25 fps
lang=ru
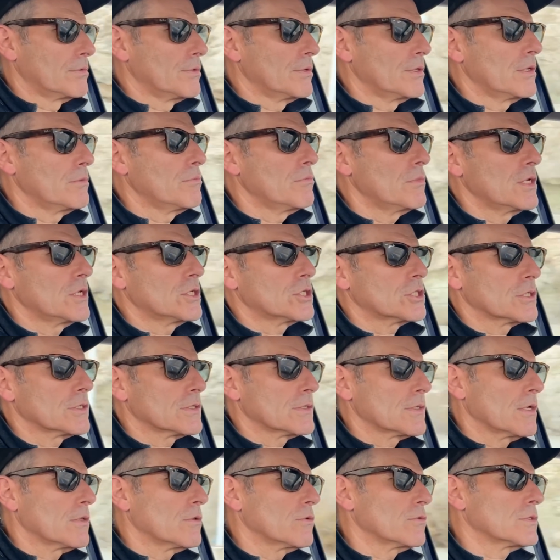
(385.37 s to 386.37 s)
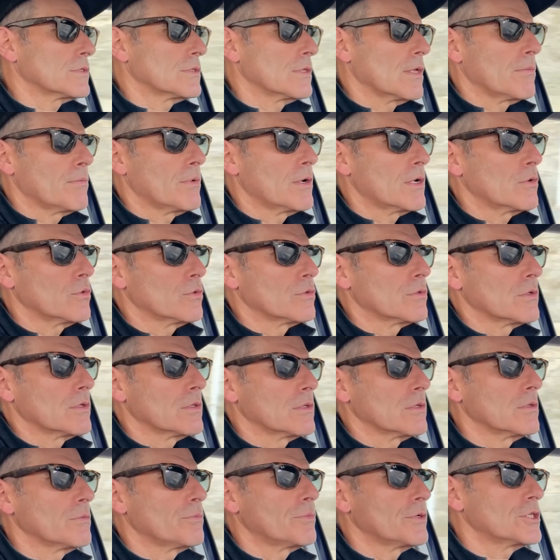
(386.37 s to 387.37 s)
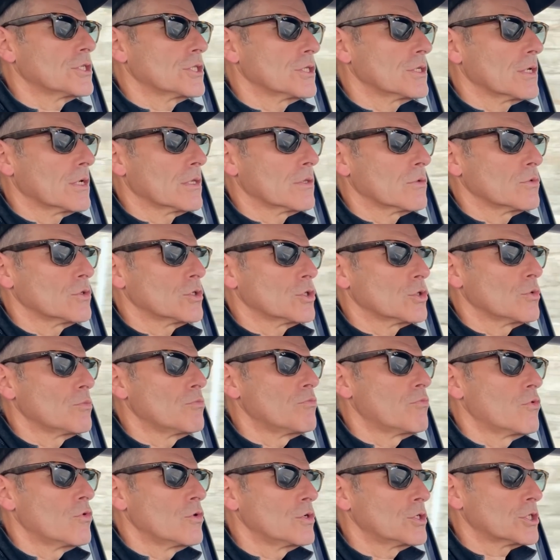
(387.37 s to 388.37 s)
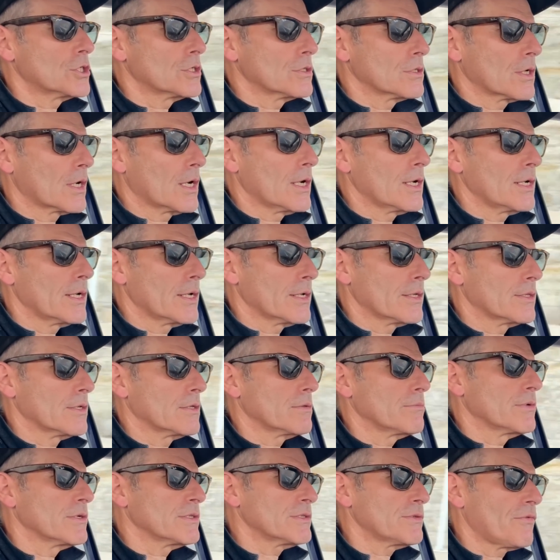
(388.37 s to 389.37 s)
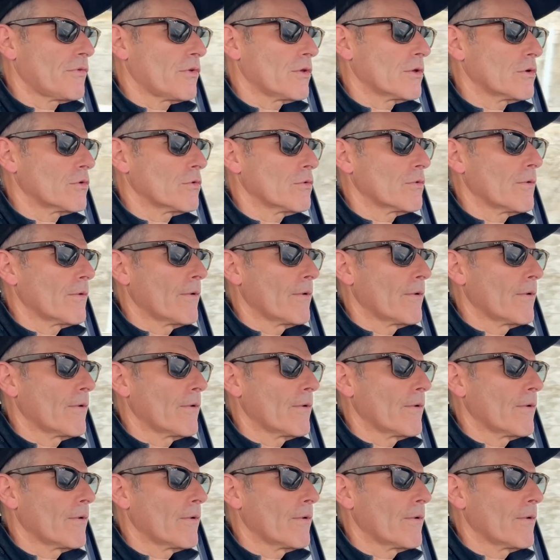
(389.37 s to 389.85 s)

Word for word: не меньше становится, наоборот, это напряжение, оно еще больше накаляет атмосферу.